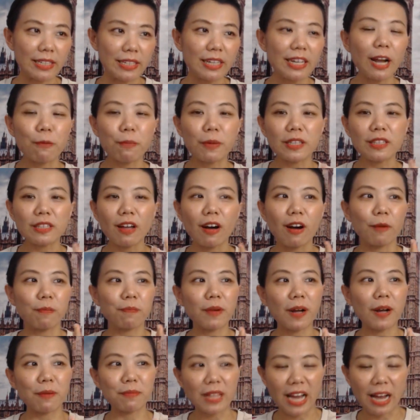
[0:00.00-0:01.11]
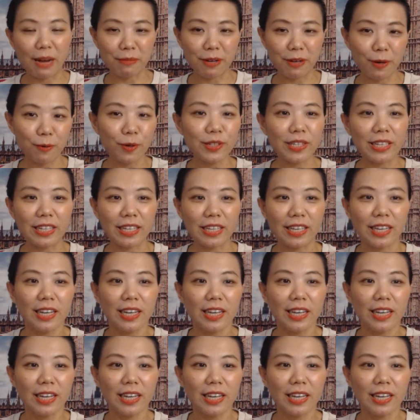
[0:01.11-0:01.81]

ที่เราไปตอบคำถามเขาพอดี